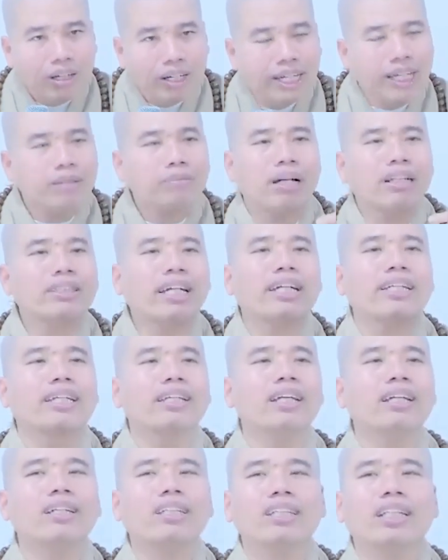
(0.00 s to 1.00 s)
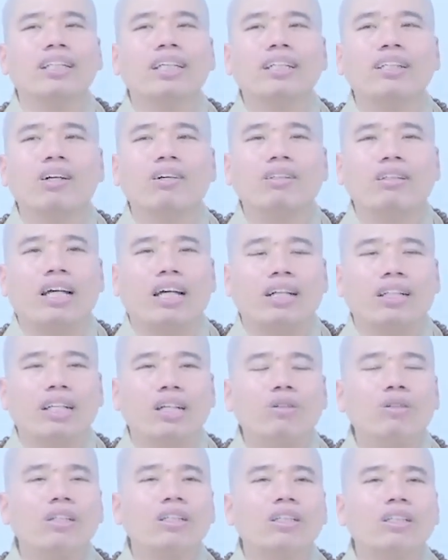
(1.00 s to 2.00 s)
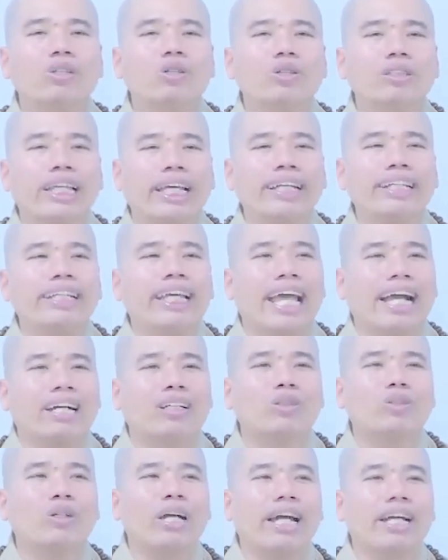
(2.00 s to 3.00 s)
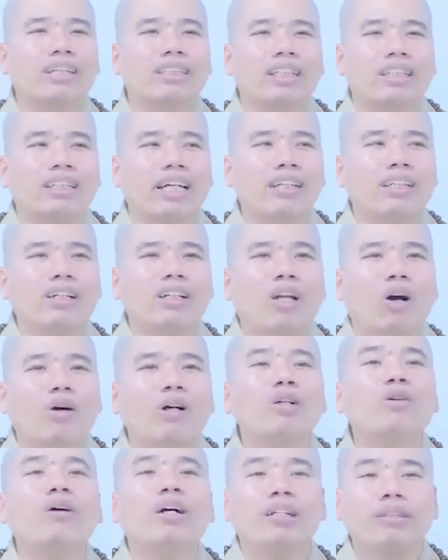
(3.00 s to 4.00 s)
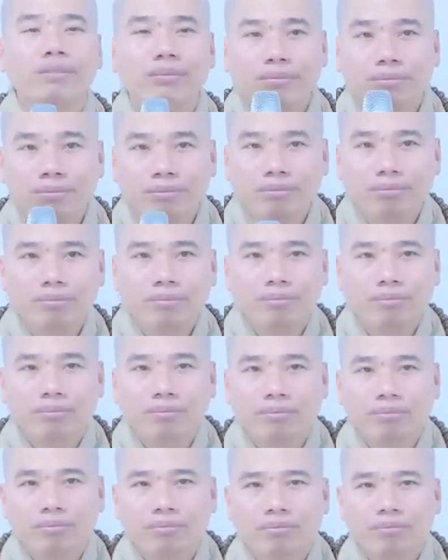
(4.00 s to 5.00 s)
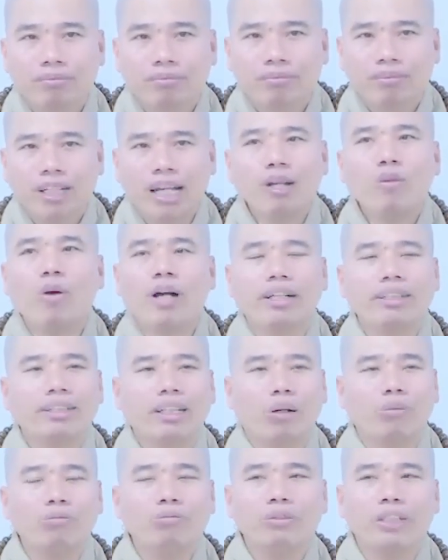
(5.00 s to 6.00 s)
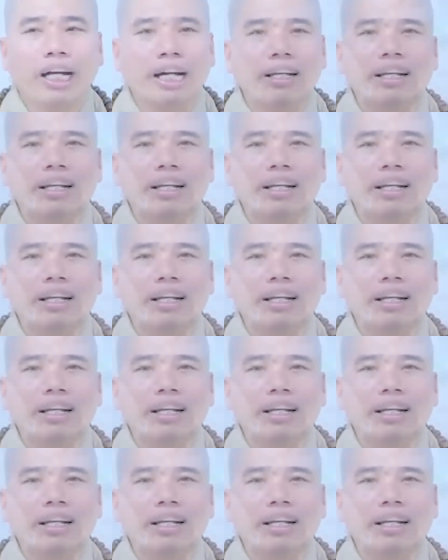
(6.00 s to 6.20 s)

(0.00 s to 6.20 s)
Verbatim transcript: riêng bản thân những đức thì những đức nói rằng nếu đưa tôi chén vàng cho tôi ăn thì thấy nó nổi quá cái quan trọng